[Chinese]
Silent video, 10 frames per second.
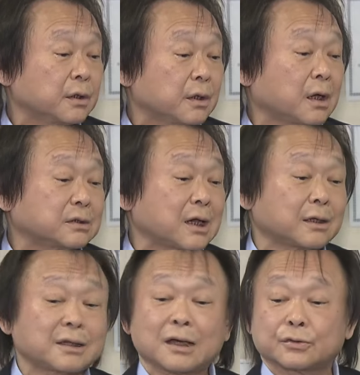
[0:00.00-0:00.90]
那
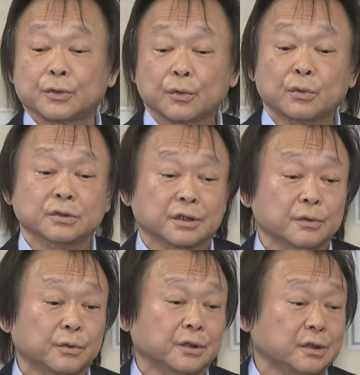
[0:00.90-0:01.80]
在大选过
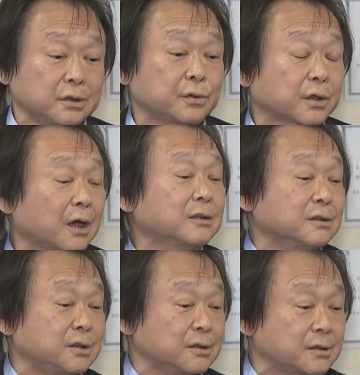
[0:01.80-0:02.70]
程，我也去开
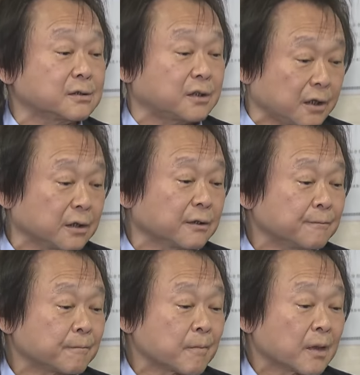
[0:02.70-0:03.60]
了几次庭。
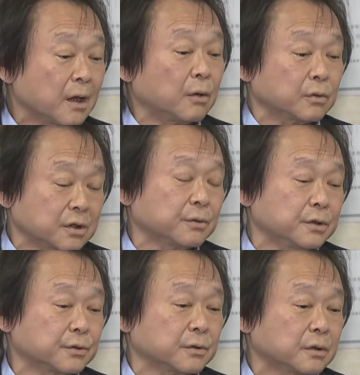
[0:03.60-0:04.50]
那我认
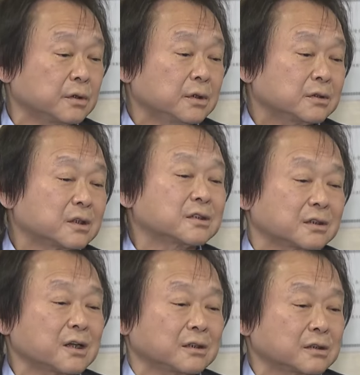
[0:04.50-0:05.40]
为说，这
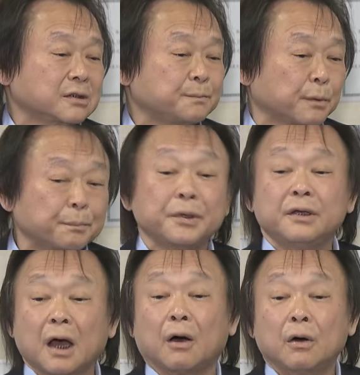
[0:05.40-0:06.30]
实在是不
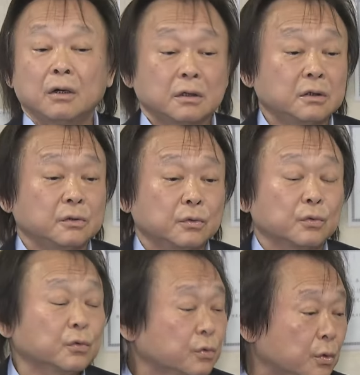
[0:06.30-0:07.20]
必要、很
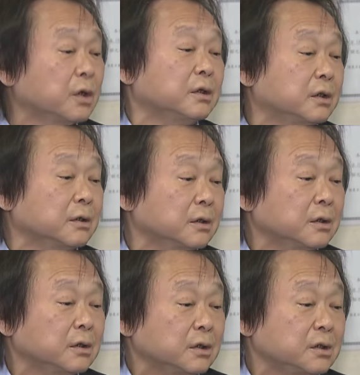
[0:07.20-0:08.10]
无谓的
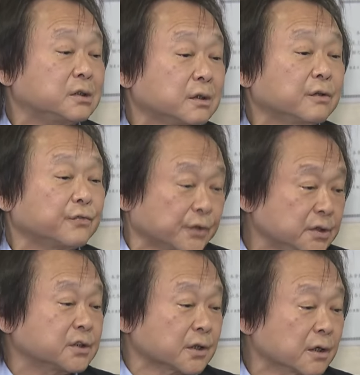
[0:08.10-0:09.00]
一些
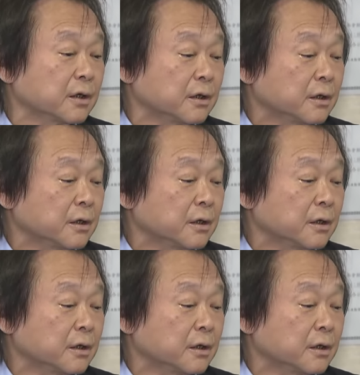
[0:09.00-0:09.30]
纷争。